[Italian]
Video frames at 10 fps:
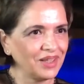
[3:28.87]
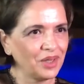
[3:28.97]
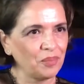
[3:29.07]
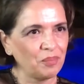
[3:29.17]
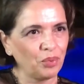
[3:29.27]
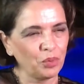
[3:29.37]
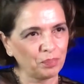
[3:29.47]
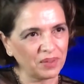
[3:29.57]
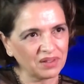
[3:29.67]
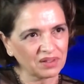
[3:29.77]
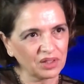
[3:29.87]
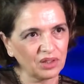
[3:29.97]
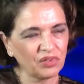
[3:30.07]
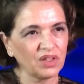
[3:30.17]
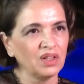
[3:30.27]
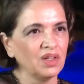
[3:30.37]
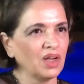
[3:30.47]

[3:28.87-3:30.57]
e un po' impegnativi,